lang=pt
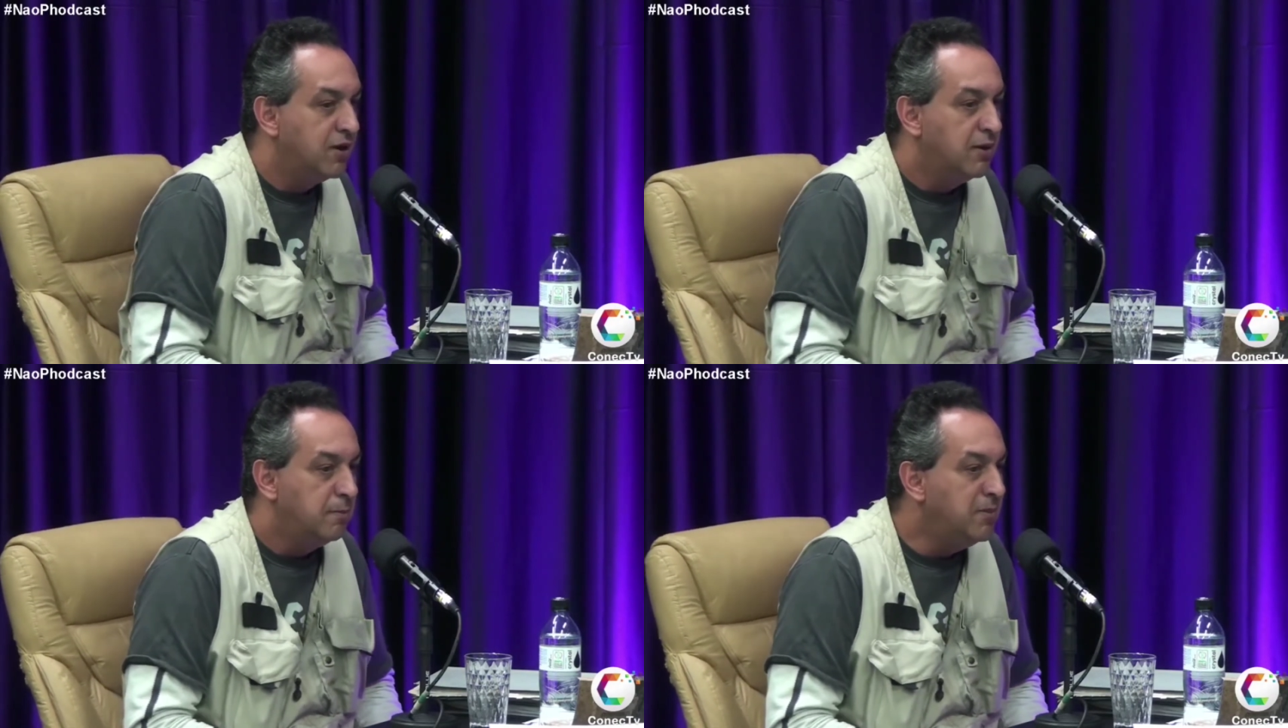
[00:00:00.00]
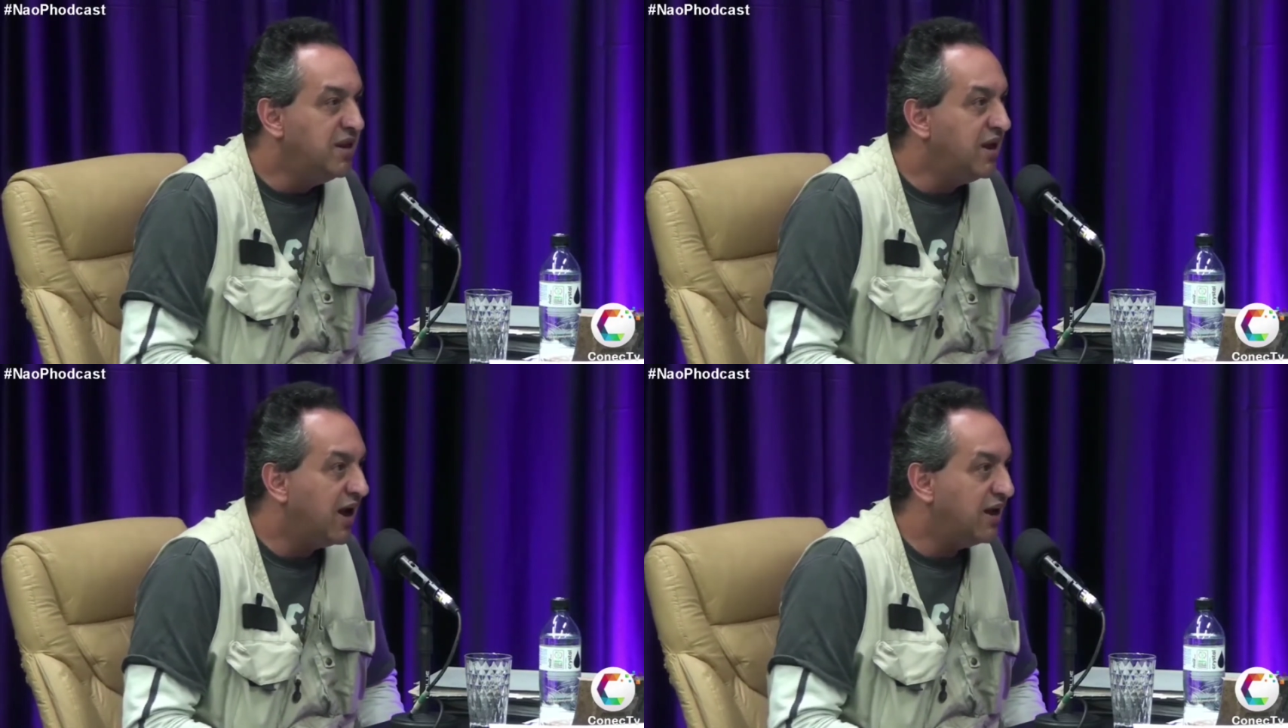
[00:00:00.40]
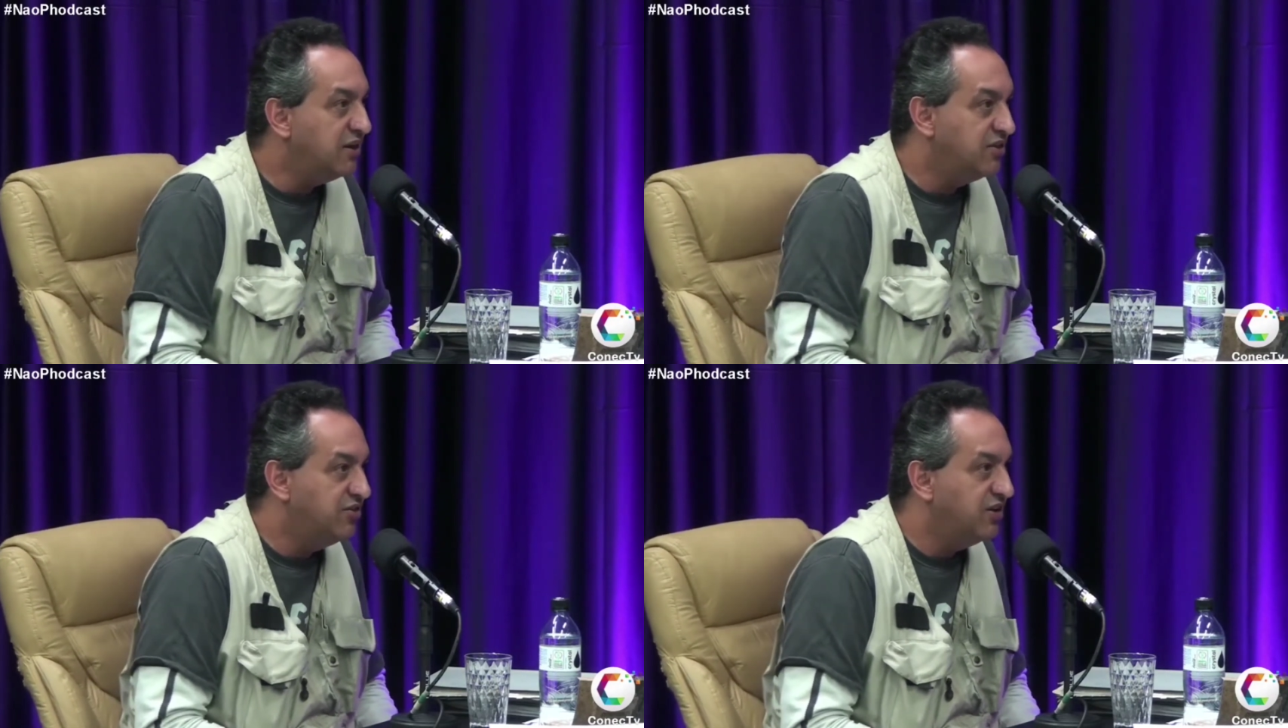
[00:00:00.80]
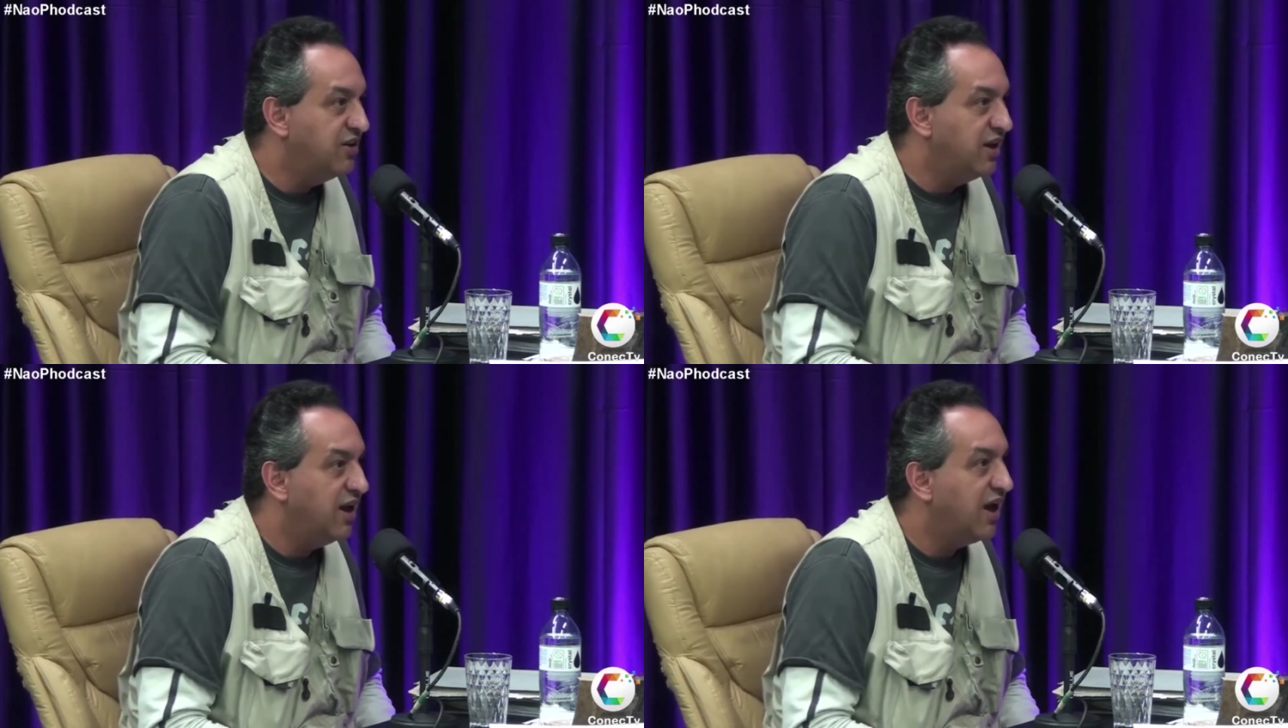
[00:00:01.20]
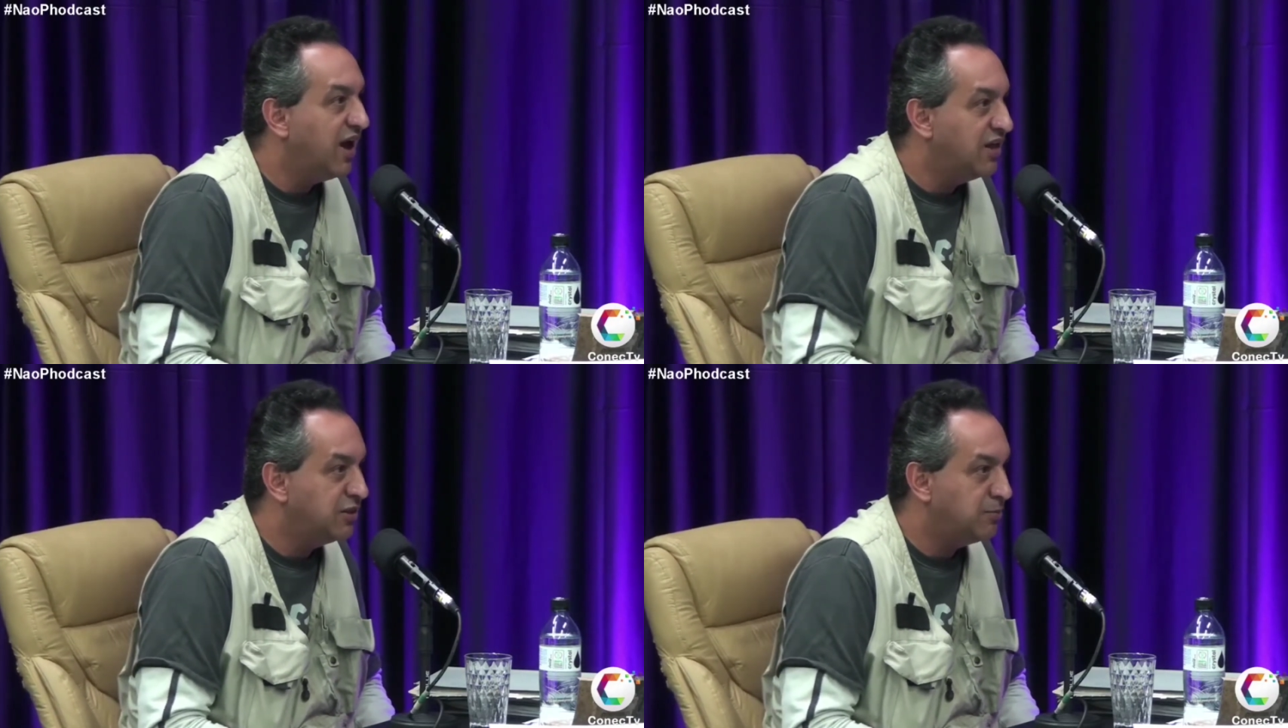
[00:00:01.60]
milhares de
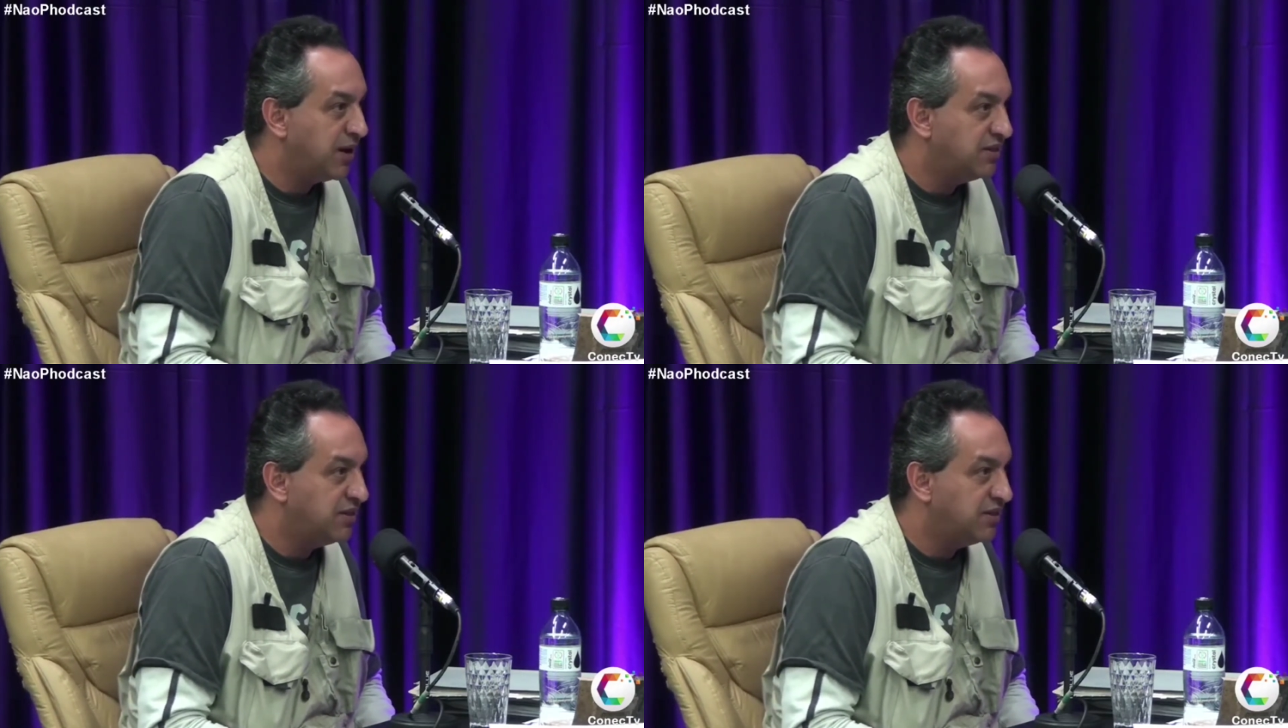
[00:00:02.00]
reais para